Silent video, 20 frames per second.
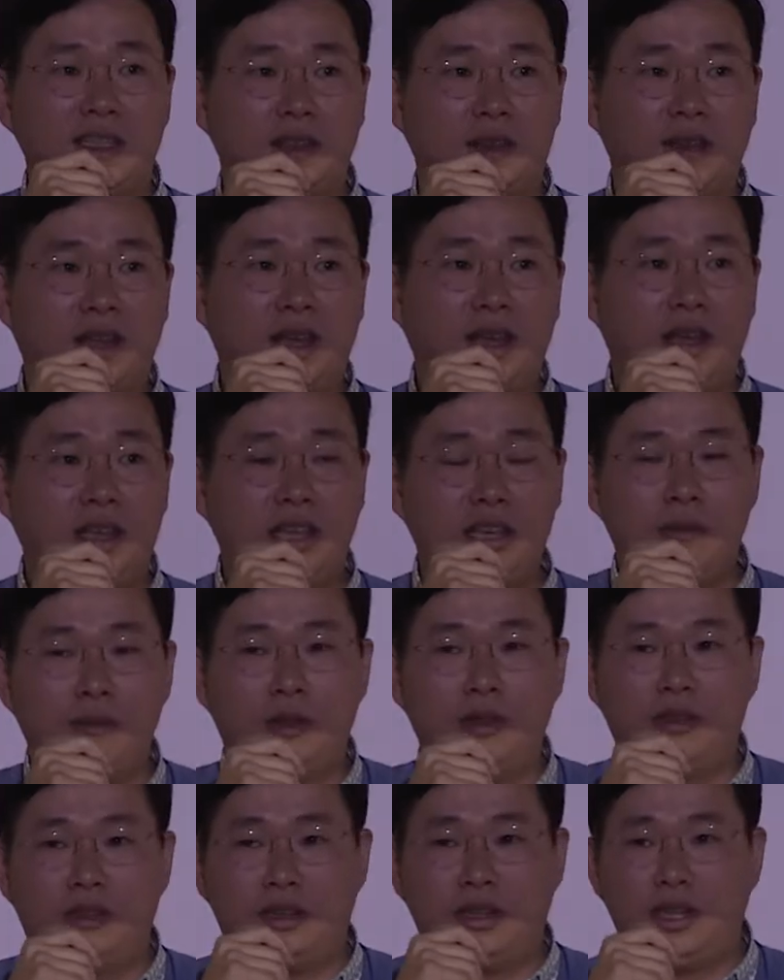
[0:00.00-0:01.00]
전에
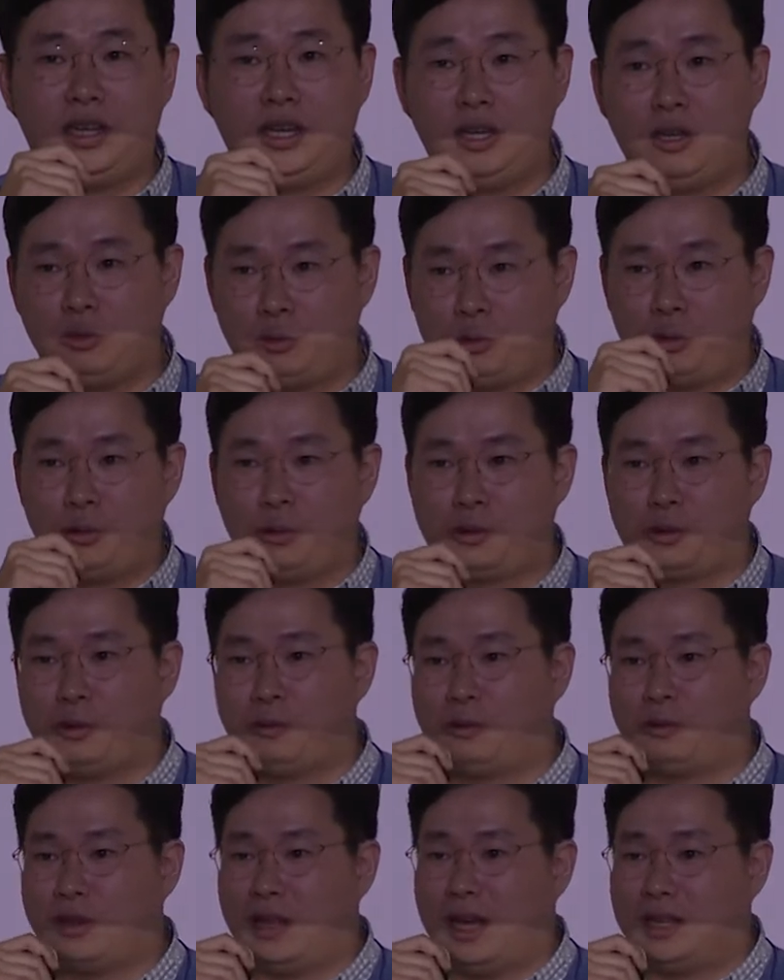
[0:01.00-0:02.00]
임원들이
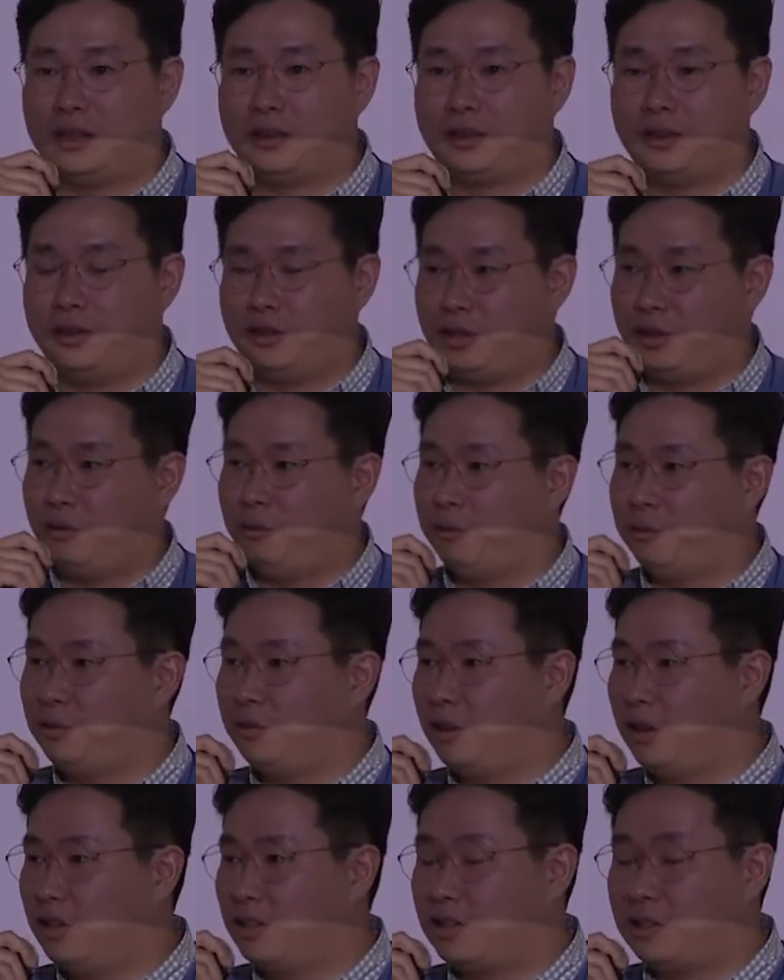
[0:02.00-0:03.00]
주동적으로 나서서 이렇게
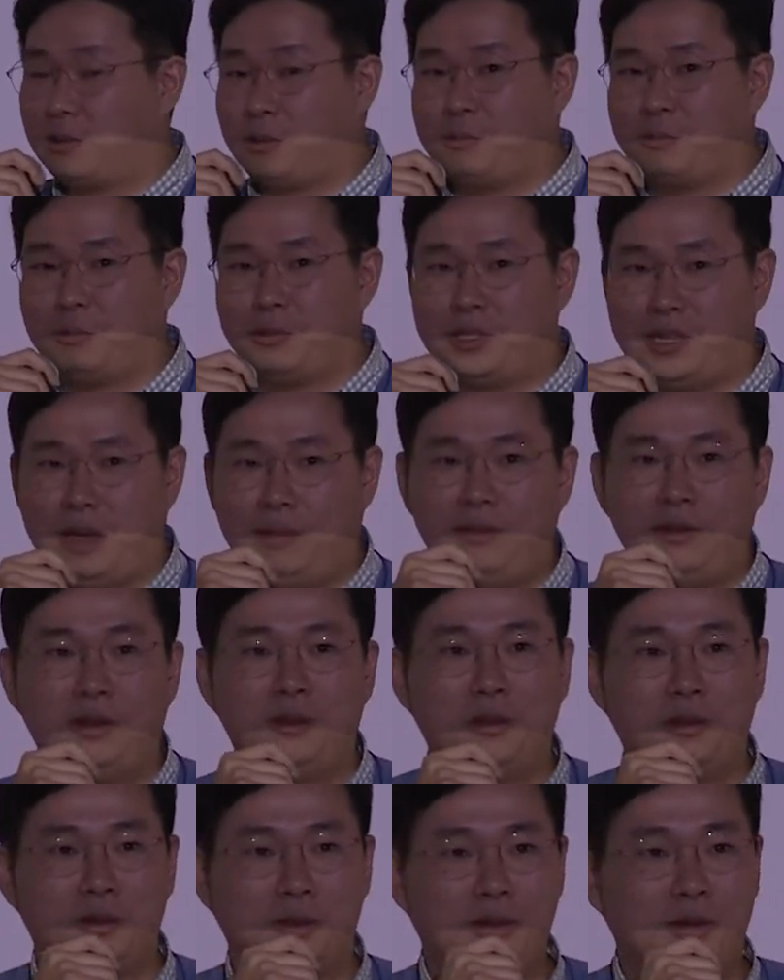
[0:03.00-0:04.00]
우승꽝스럽고 재밌는
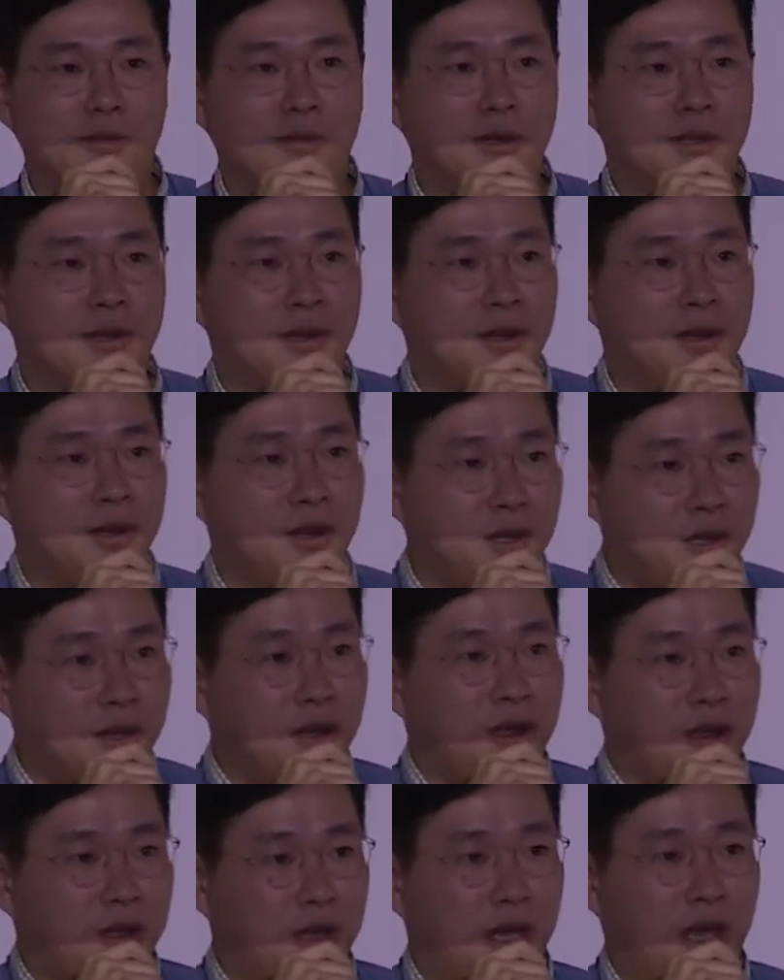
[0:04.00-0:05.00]
옷을 입어서
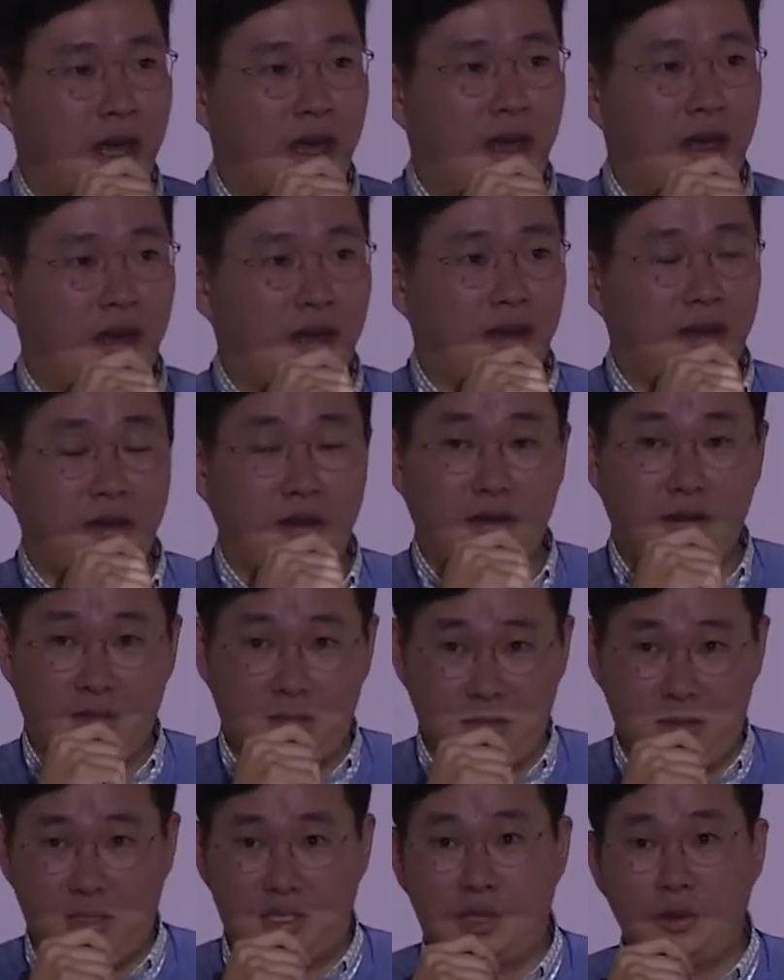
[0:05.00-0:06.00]
이렇게
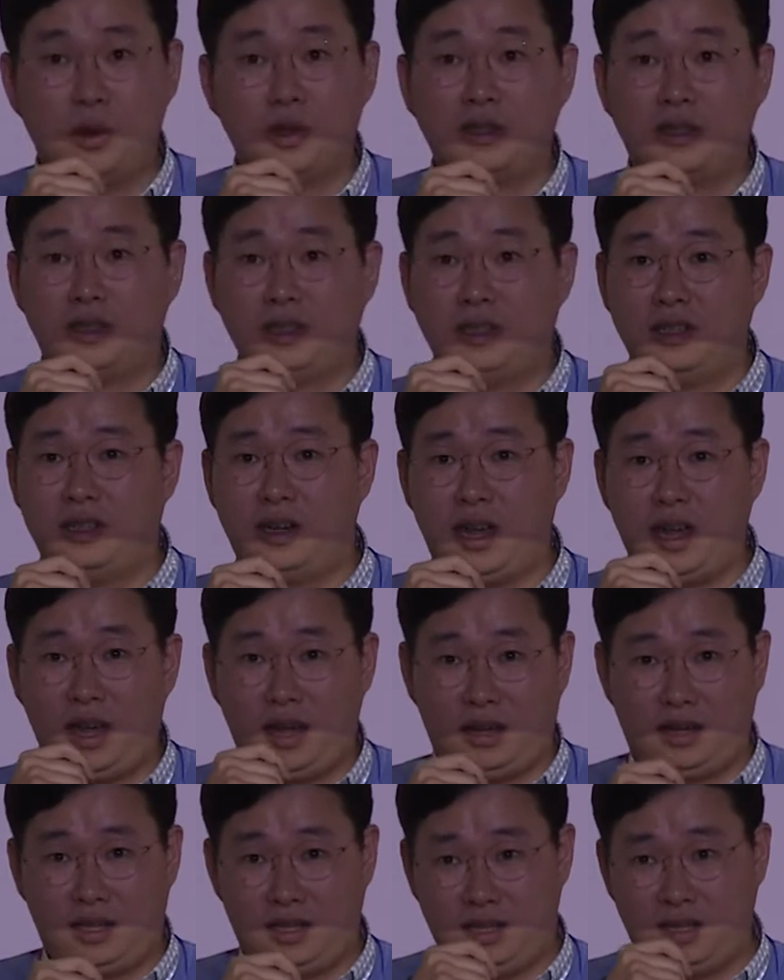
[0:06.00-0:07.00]
그
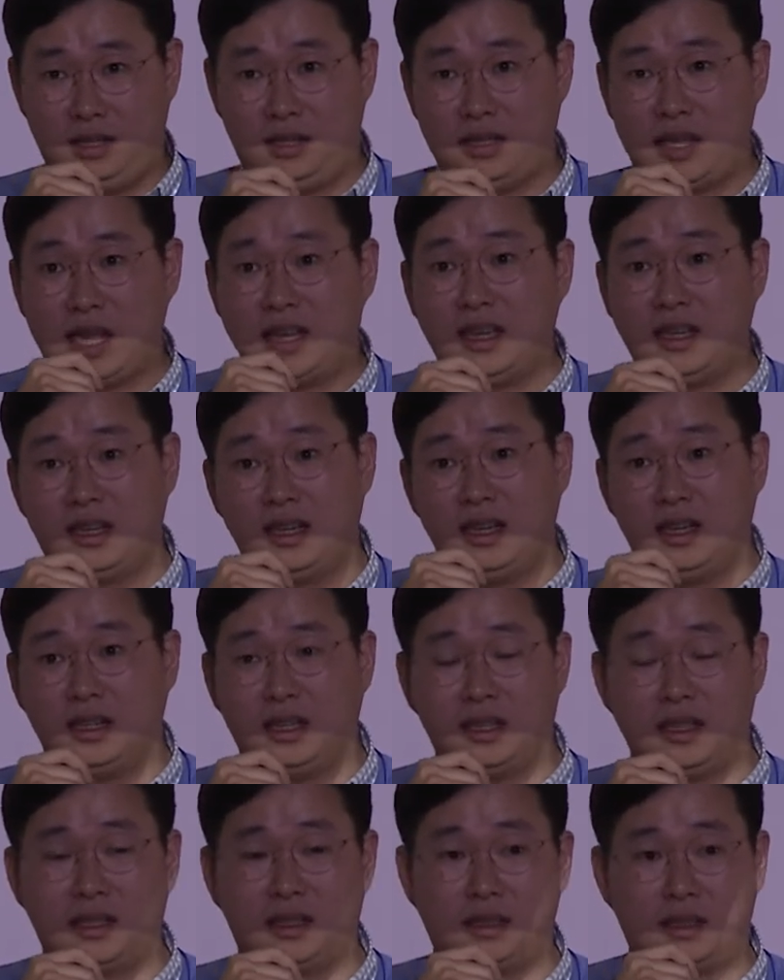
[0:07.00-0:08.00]
직원들의 그
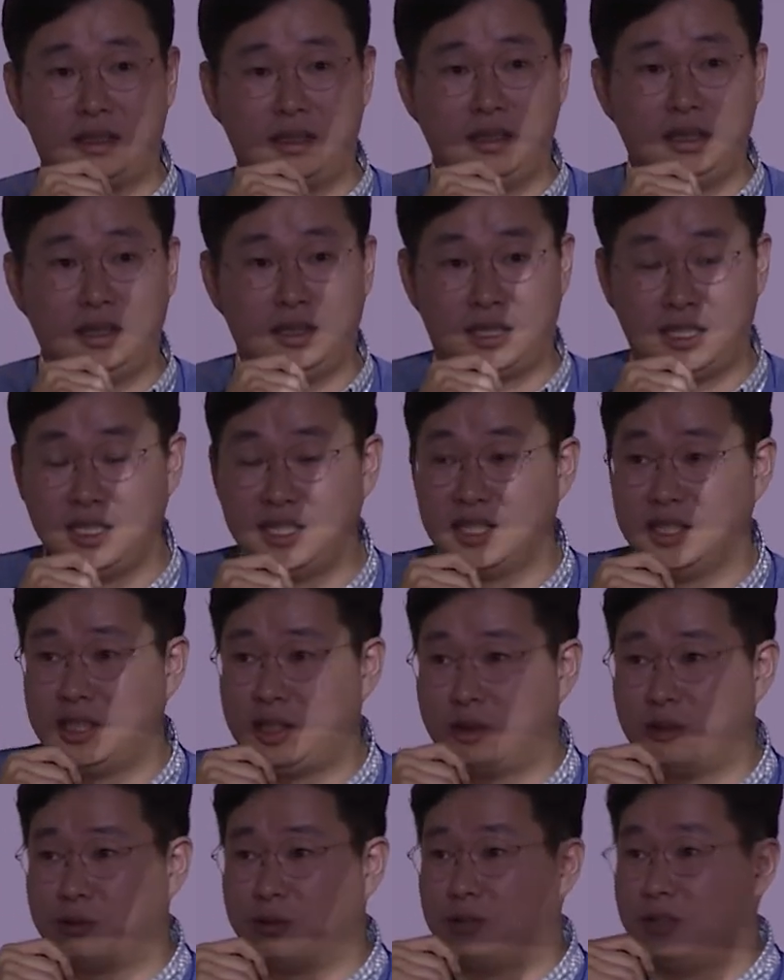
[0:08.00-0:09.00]
사기를
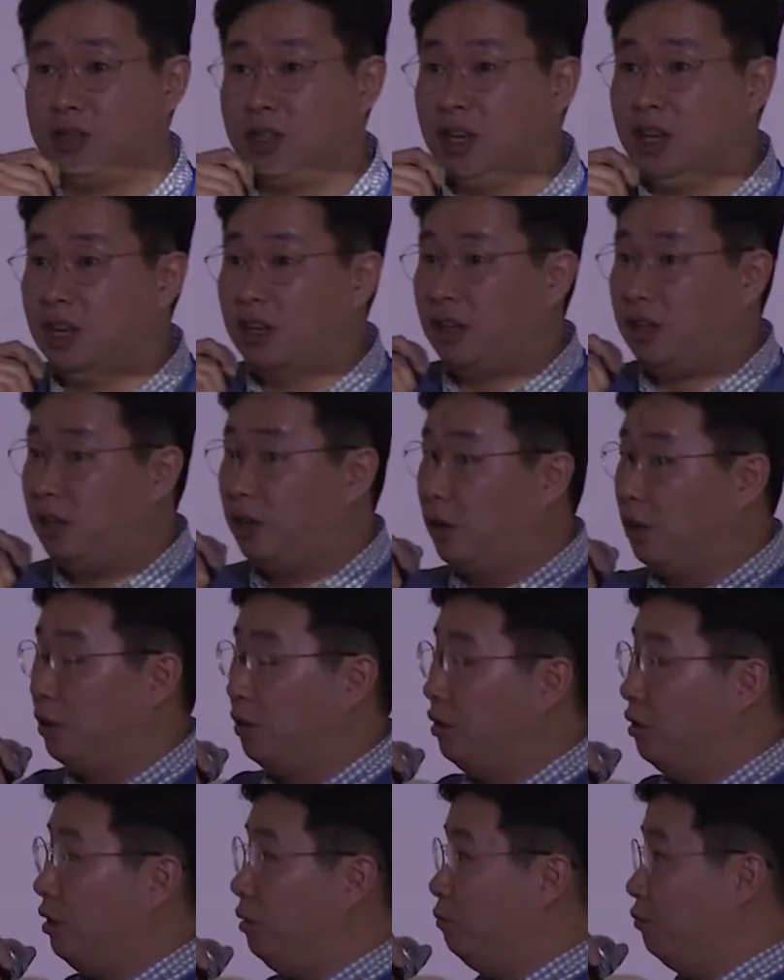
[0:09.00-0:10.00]
증진시켜주는
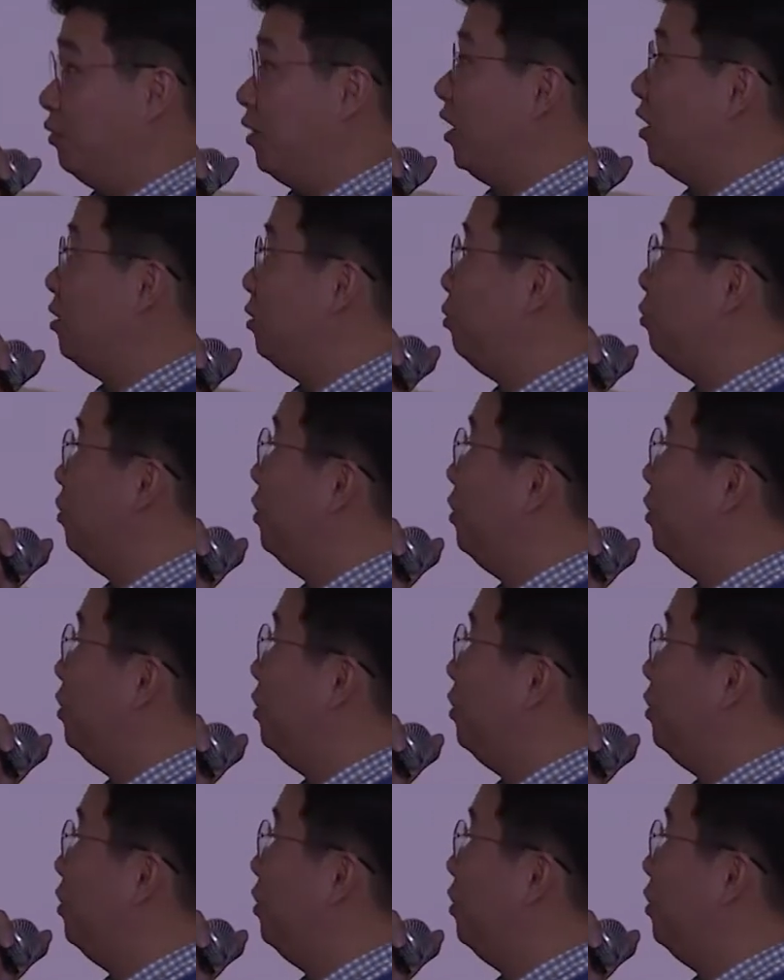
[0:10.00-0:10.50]
이런 문화들도